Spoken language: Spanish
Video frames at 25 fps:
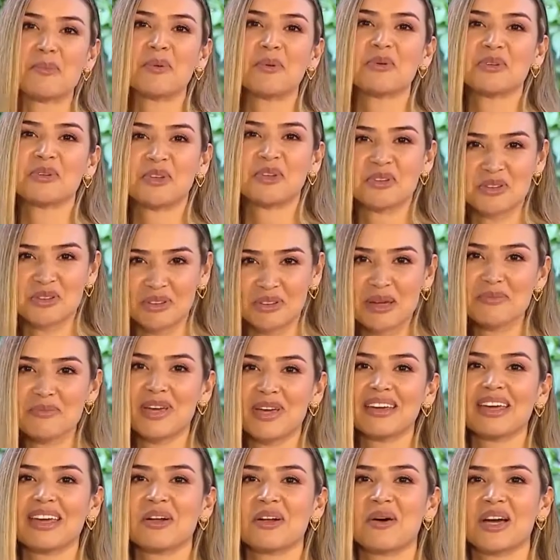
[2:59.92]
yo me apunto, yo
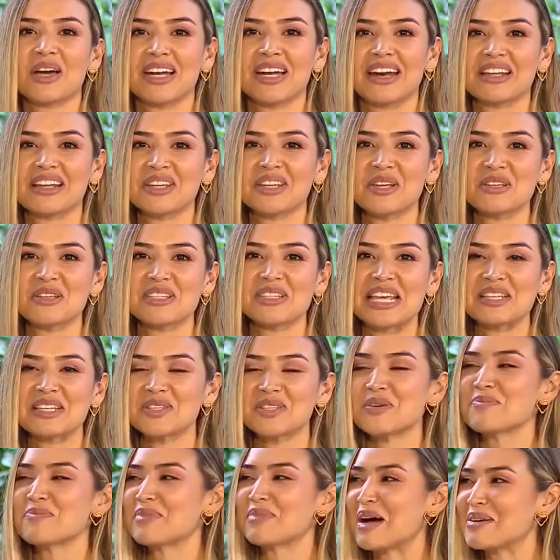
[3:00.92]
también quiero bailar,
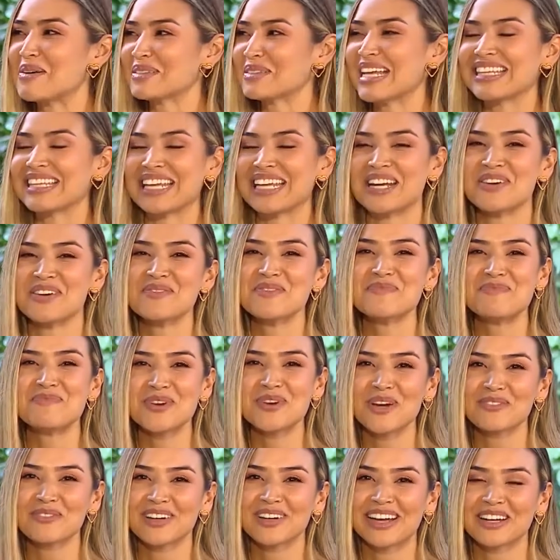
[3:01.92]
entonces zumba, vamos a tener un
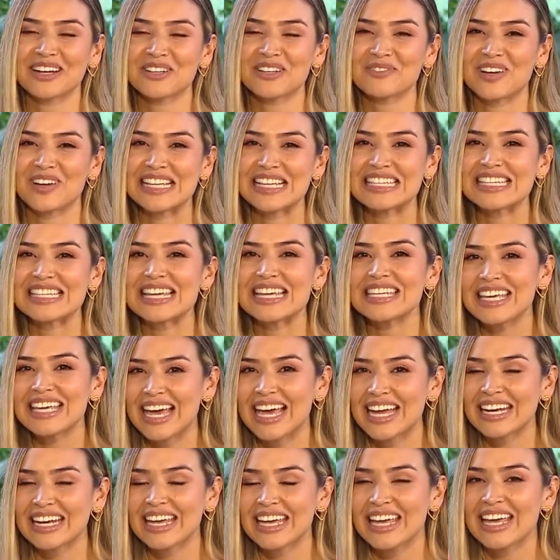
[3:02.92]
profe que nos va a
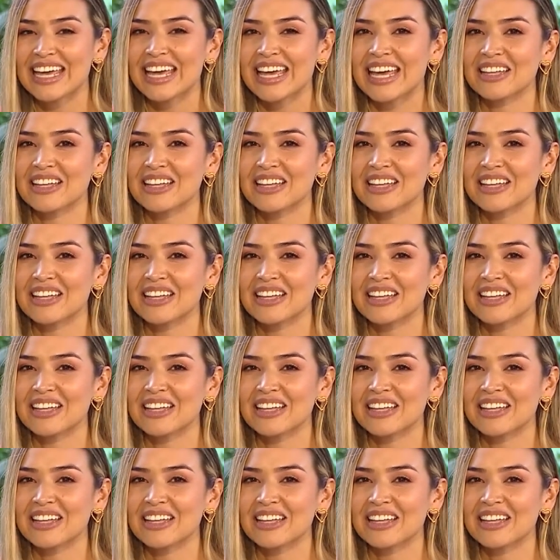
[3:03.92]
enseñar